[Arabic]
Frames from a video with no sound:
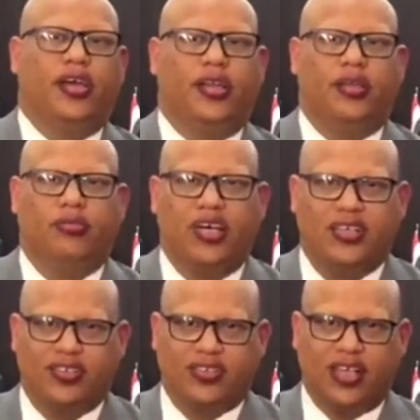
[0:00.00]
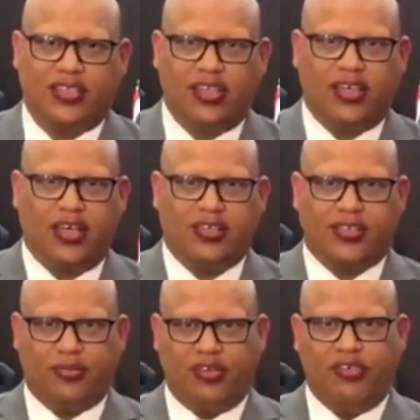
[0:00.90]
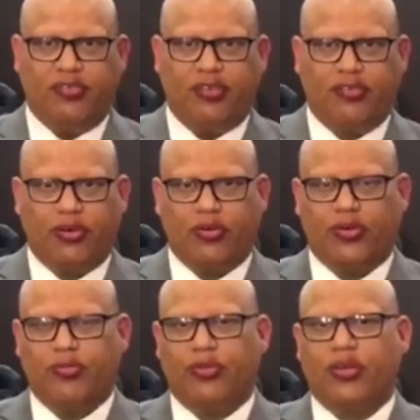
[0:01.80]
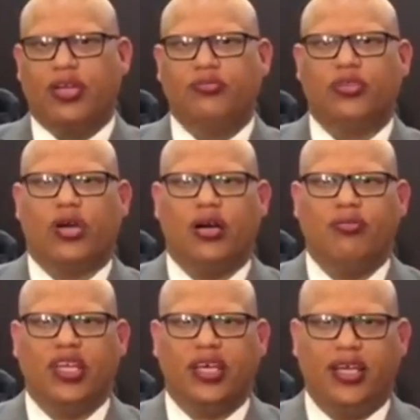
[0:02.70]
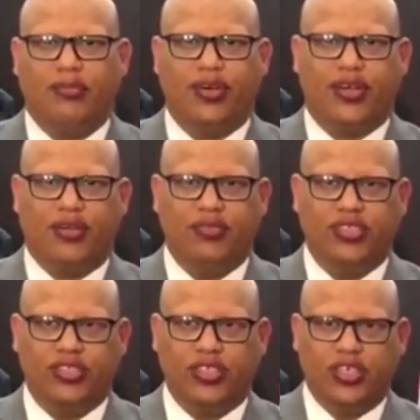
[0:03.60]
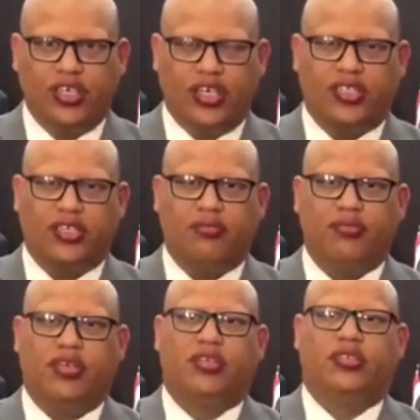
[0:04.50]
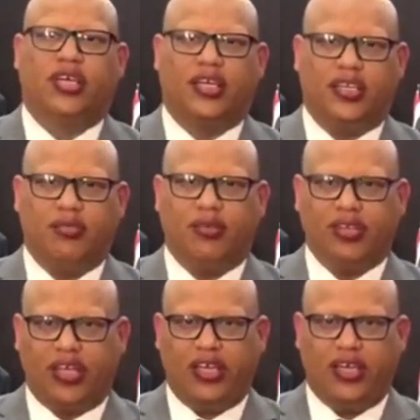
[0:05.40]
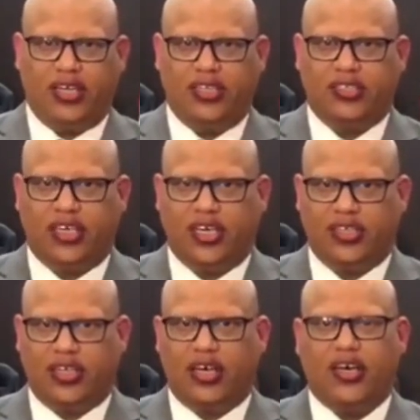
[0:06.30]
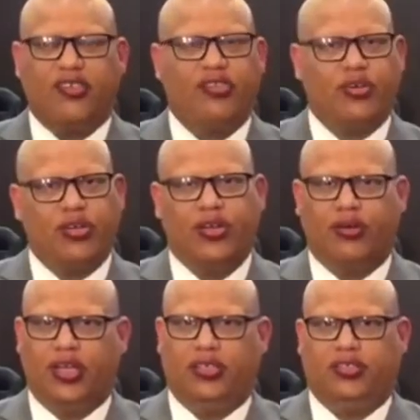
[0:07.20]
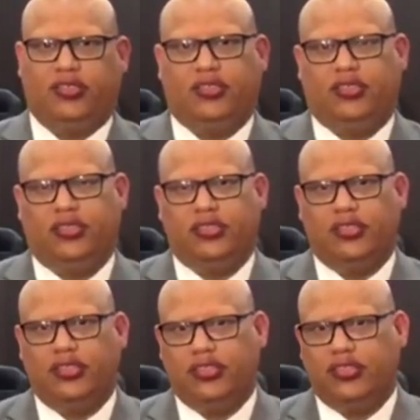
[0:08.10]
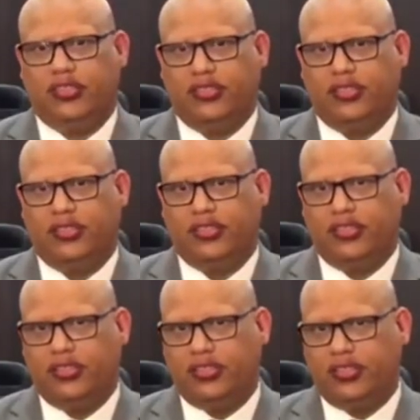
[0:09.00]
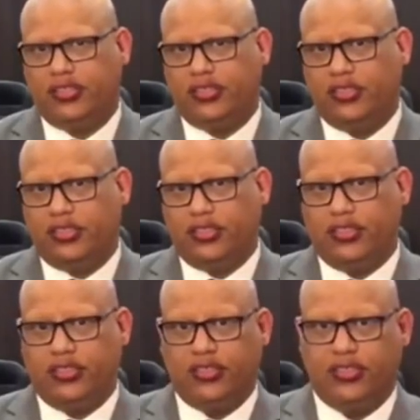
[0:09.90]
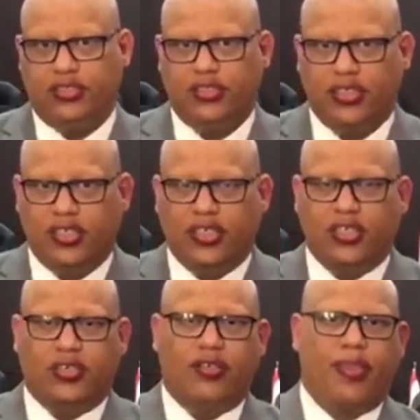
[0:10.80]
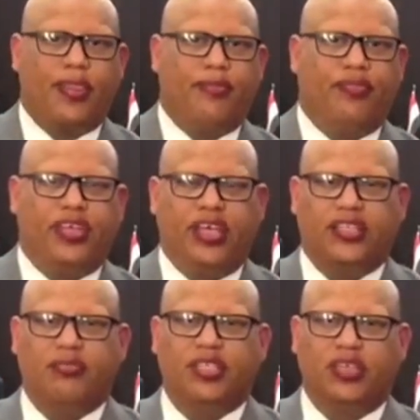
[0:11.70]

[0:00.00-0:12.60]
المخصصات الخاصة بالفيفا فورورد بروجرام تقام من خلال برامج يتم تقديمها من خلال الاتحاد القاري في كل دولة البرامج لو الاتحاد يتم